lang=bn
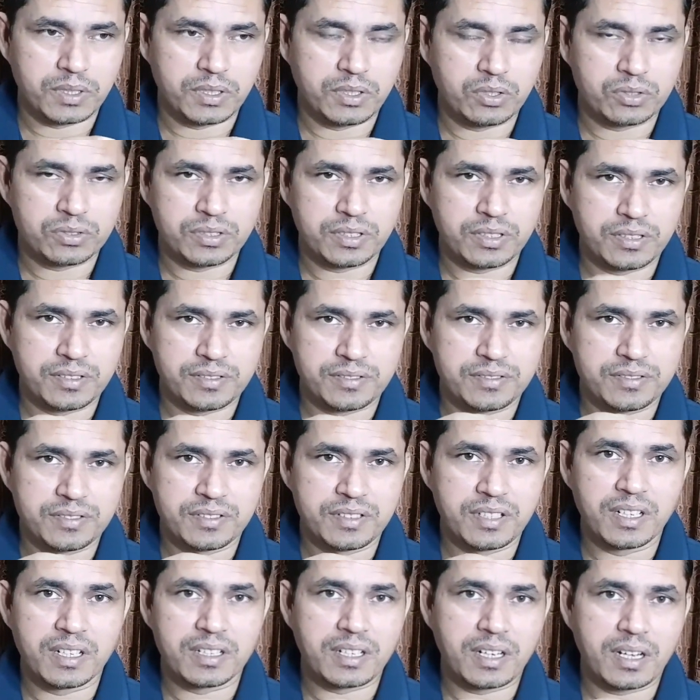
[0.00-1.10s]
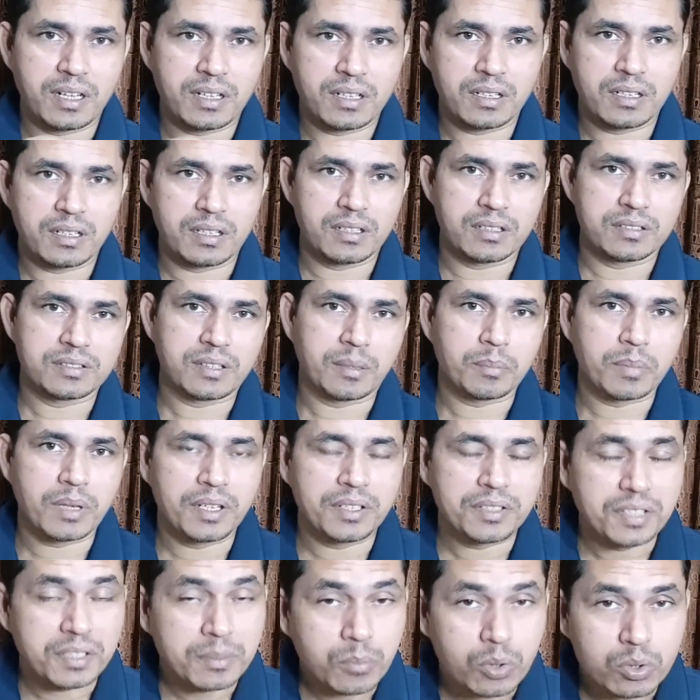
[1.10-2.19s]
মানে হচ্ছে তেলটা
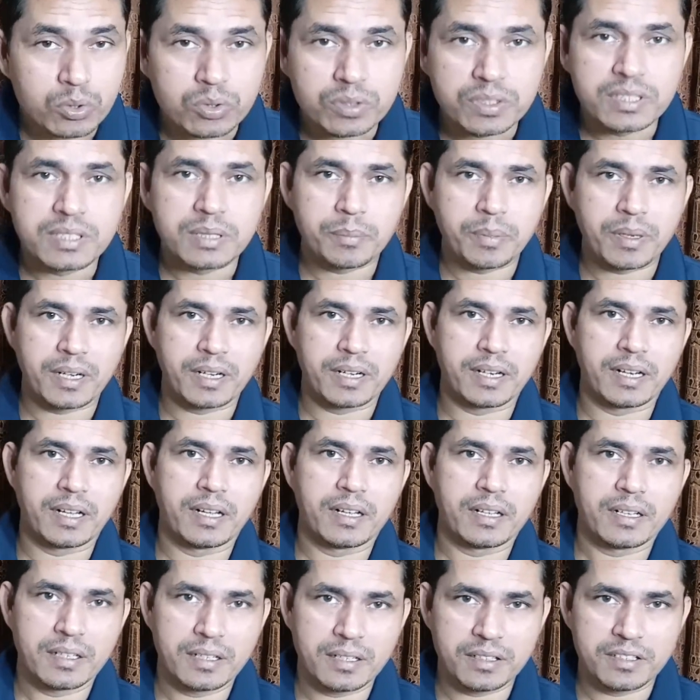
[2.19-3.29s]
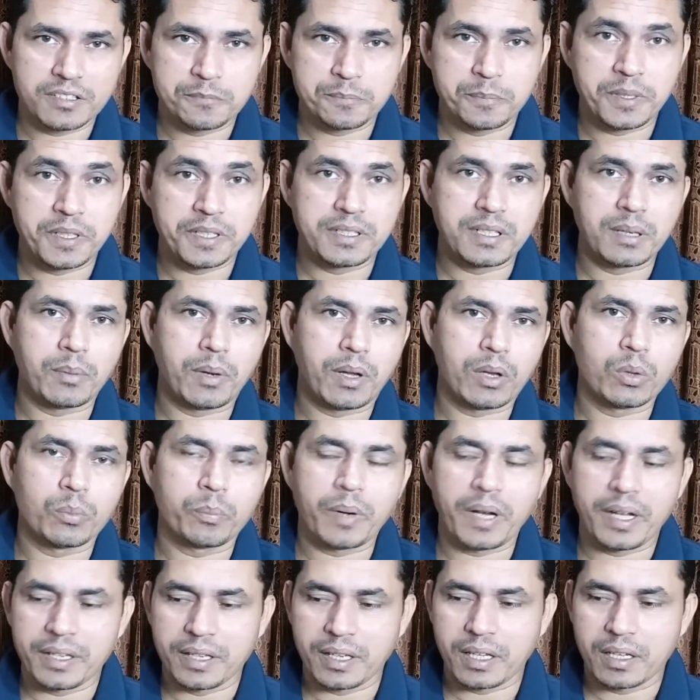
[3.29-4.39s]
সাপ্লাই ঠিক মতো দিতে পারে না হ্যাঁ স্পিডটা ভালো
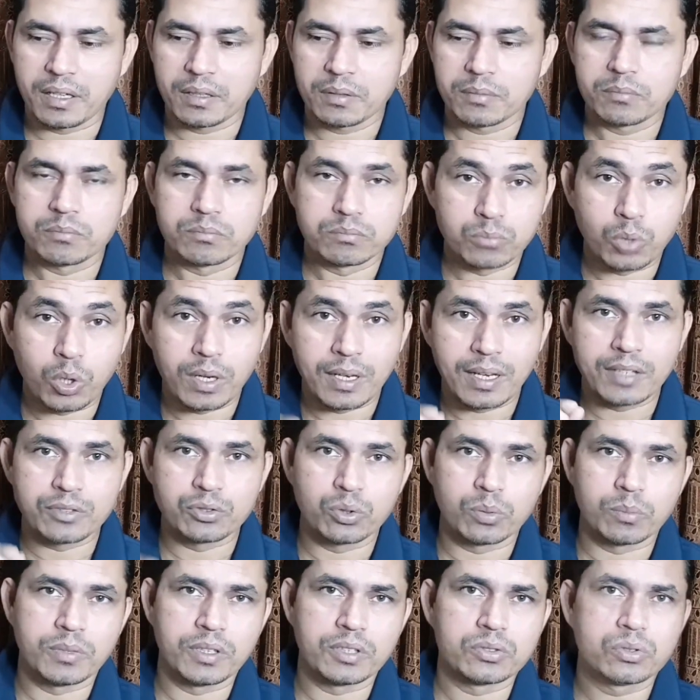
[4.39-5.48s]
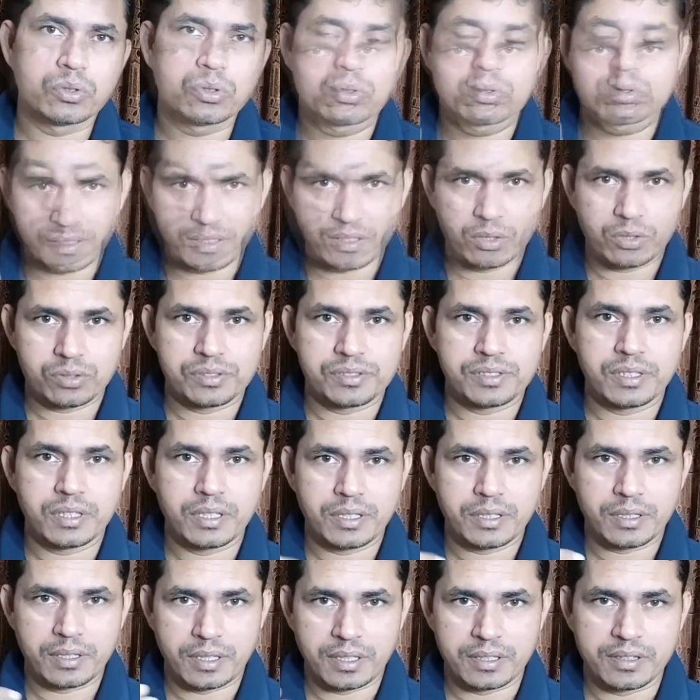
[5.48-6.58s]
পায় না ময়লা জমা যাদের হচ্ছে
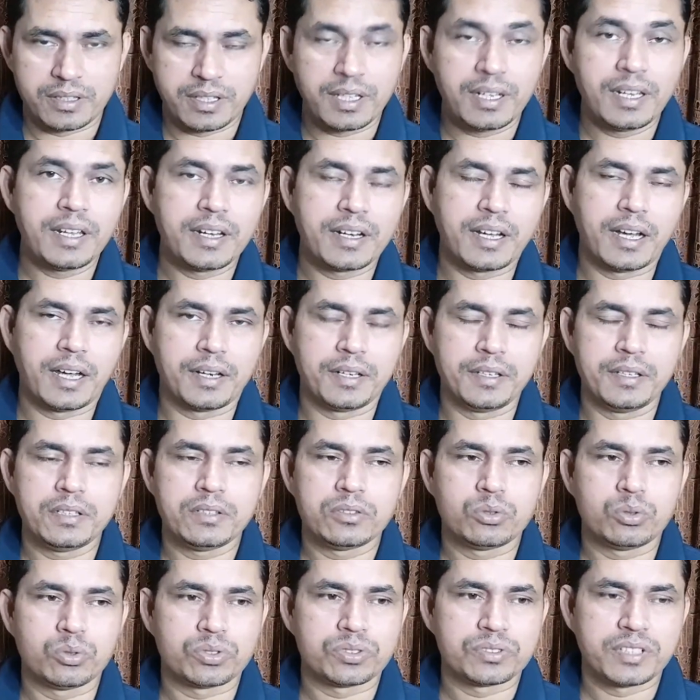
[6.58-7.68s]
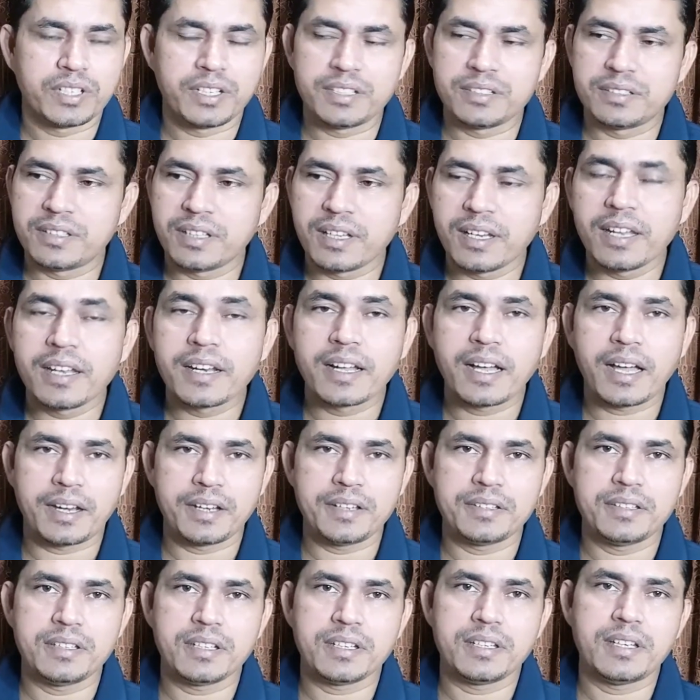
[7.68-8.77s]
তেলের গাড়ি তো সেই তেলের
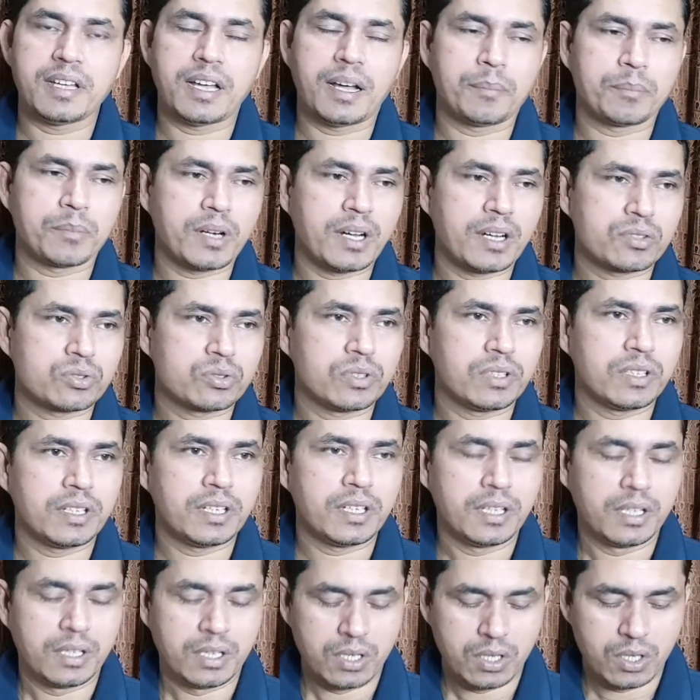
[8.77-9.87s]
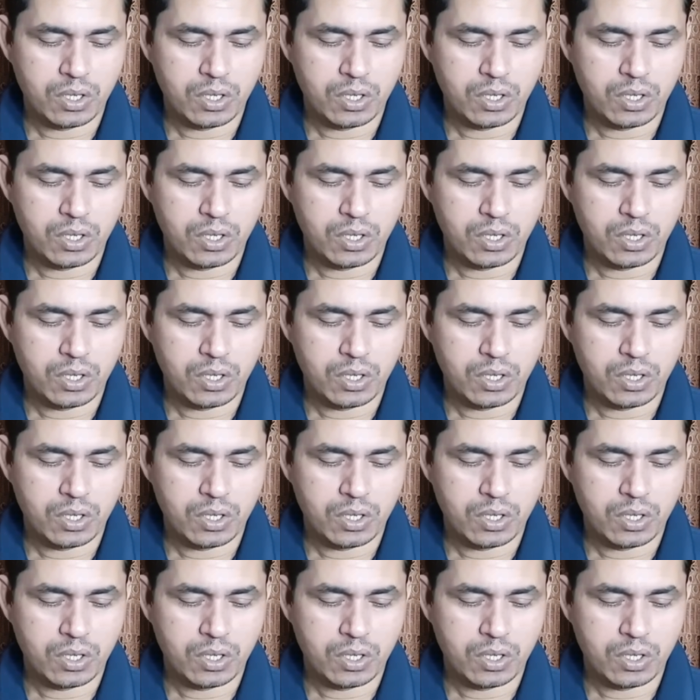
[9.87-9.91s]
গাড়িতে কি আমরা আসলে